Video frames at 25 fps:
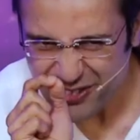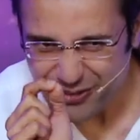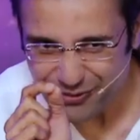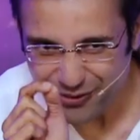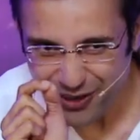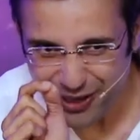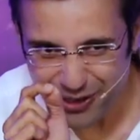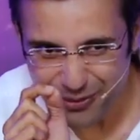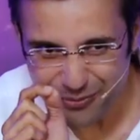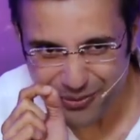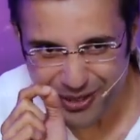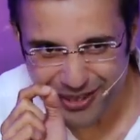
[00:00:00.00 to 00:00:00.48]
फर्स्ट
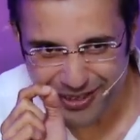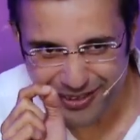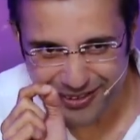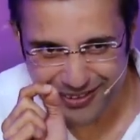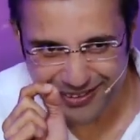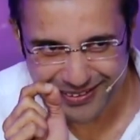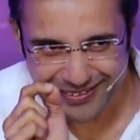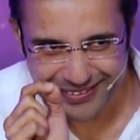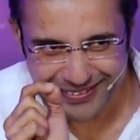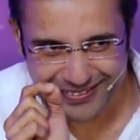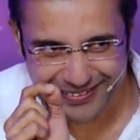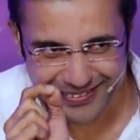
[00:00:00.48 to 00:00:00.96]
वाले में
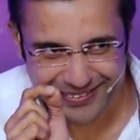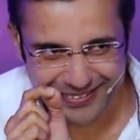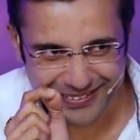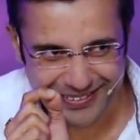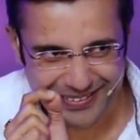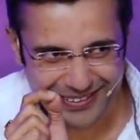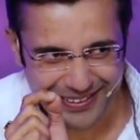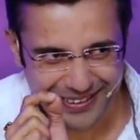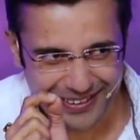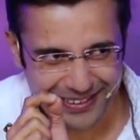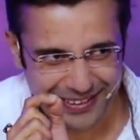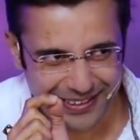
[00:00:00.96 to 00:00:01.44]

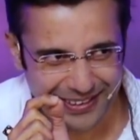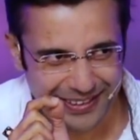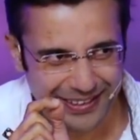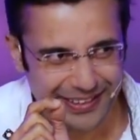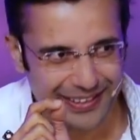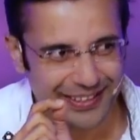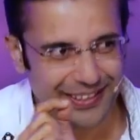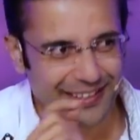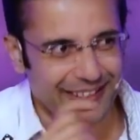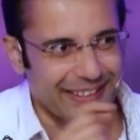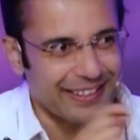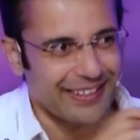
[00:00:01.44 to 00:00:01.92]

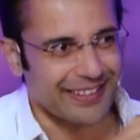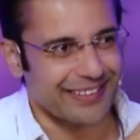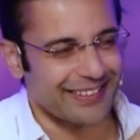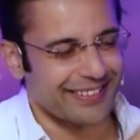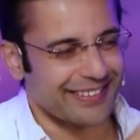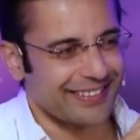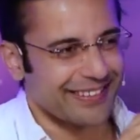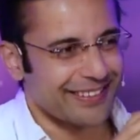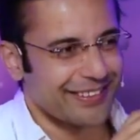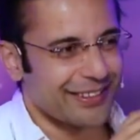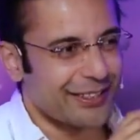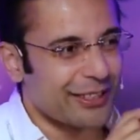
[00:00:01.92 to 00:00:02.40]
हाँ
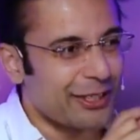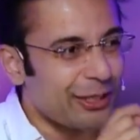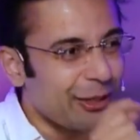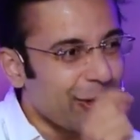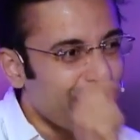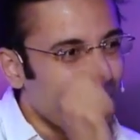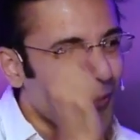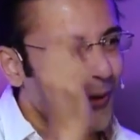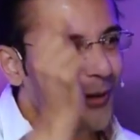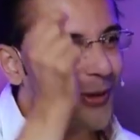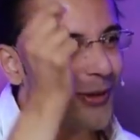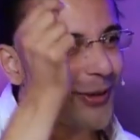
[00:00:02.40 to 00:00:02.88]

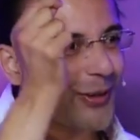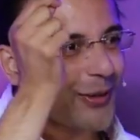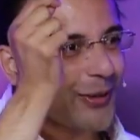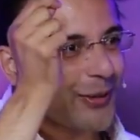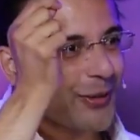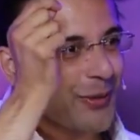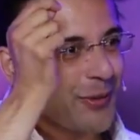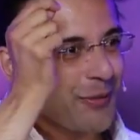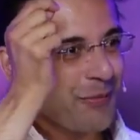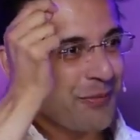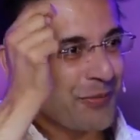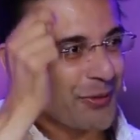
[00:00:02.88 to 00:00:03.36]
क्यों
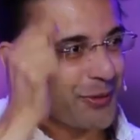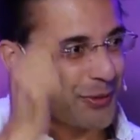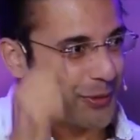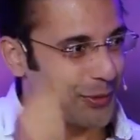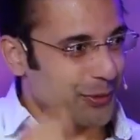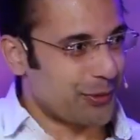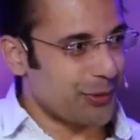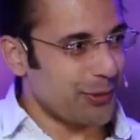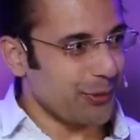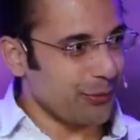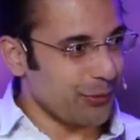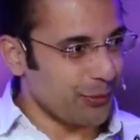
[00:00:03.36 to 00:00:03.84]

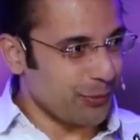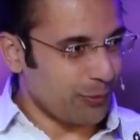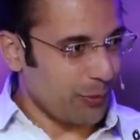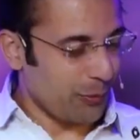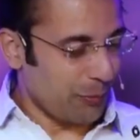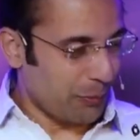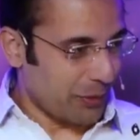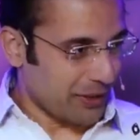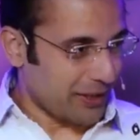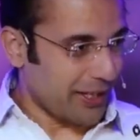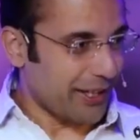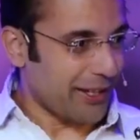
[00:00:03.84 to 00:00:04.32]
क्योंकि
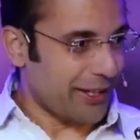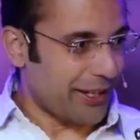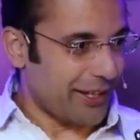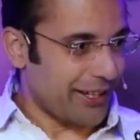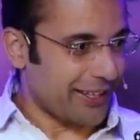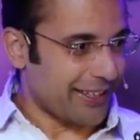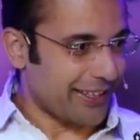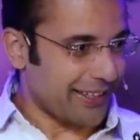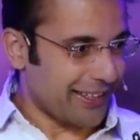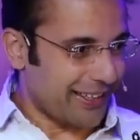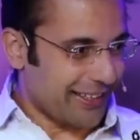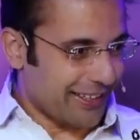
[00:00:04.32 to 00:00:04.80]
उसको पता
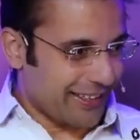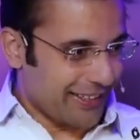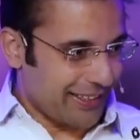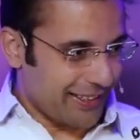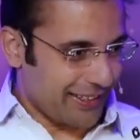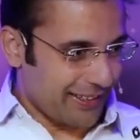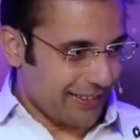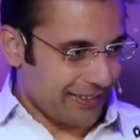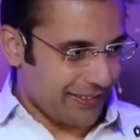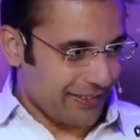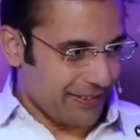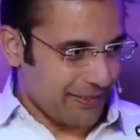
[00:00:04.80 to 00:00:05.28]
है कि
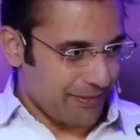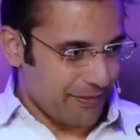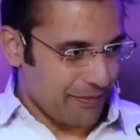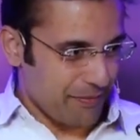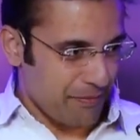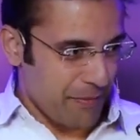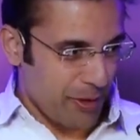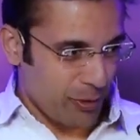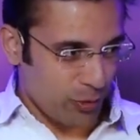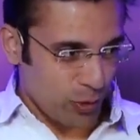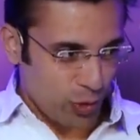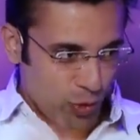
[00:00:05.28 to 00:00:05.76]
अगर
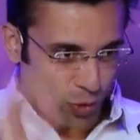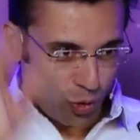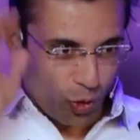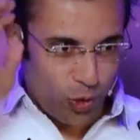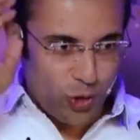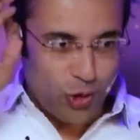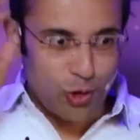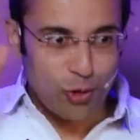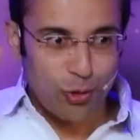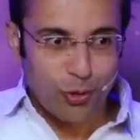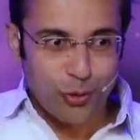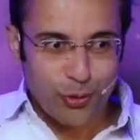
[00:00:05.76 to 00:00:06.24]
मैं कुछ
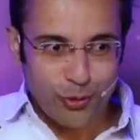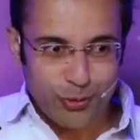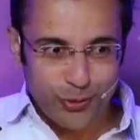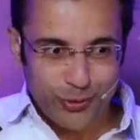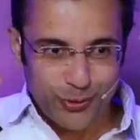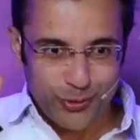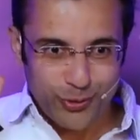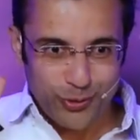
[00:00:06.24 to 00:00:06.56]
सोच लूं